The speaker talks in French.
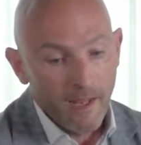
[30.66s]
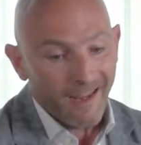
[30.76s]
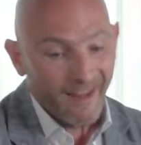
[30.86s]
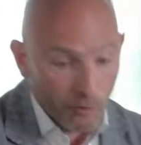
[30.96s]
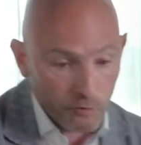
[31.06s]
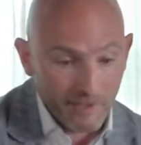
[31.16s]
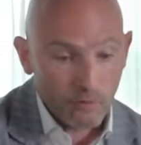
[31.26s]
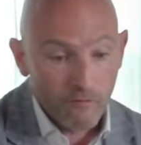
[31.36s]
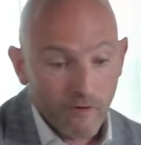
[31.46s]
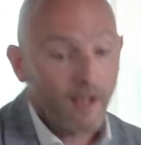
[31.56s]
Et
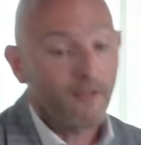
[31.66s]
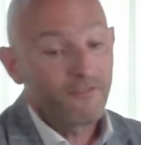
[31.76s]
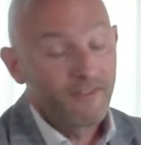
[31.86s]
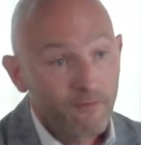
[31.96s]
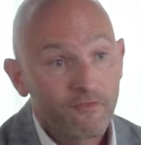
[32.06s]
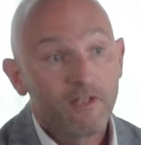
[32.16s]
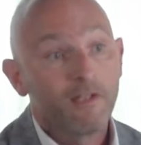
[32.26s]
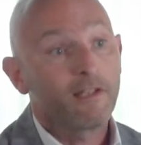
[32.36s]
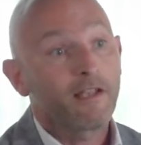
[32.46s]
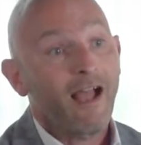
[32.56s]
ensuite, on va
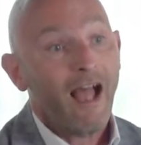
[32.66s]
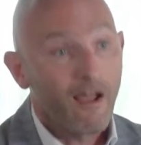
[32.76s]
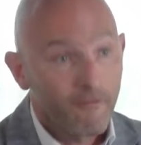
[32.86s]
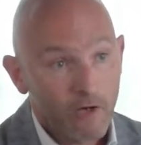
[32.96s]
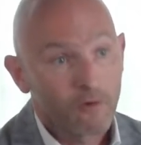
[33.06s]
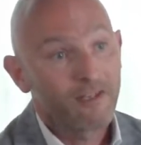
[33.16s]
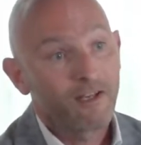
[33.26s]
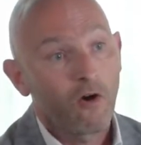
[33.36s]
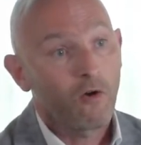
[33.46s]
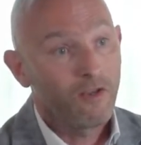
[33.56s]
définir avec le
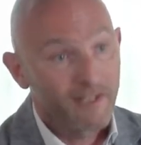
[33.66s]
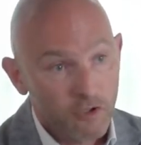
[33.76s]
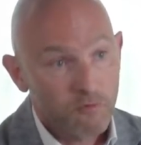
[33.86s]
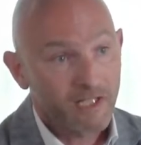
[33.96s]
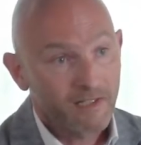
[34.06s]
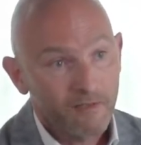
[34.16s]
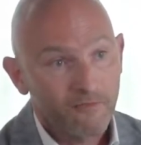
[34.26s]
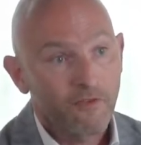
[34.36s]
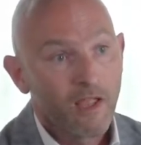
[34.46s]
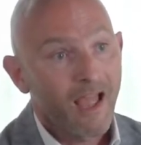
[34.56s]
client les
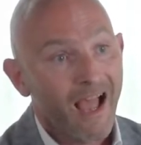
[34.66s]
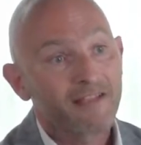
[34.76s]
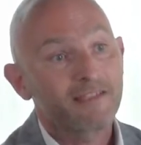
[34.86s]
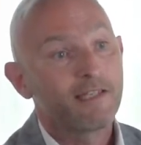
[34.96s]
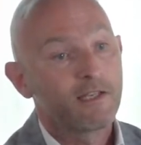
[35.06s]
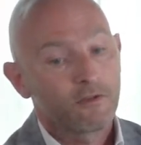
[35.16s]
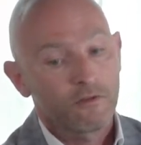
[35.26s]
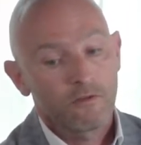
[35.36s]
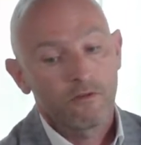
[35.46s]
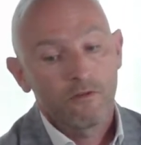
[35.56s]
objectifs ainsi que
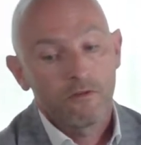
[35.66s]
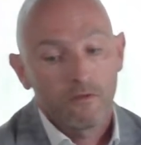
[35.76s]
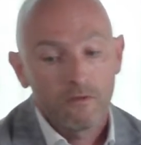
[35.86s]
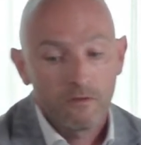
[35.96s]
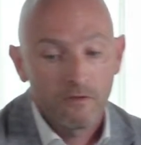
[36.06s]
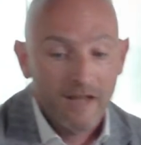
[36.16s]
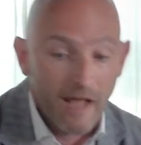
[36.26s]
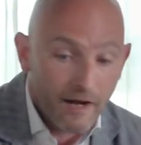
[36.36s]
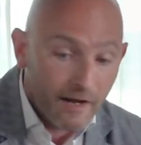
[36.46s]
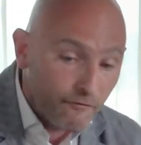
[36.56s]
euh,
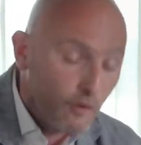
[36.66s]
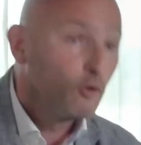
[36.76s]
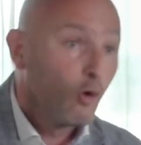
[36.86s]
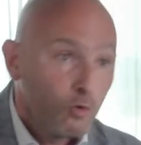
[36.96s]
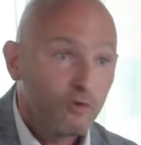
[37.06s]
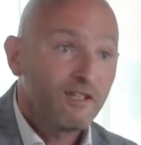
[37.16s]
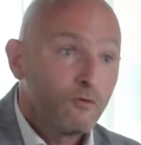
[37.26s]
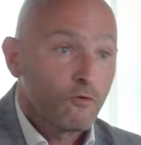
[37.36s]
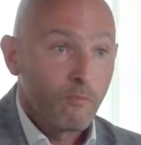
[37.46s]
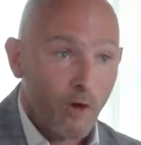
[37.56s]
la, la, feuille de route et
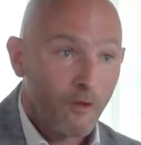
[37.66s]
donc le plan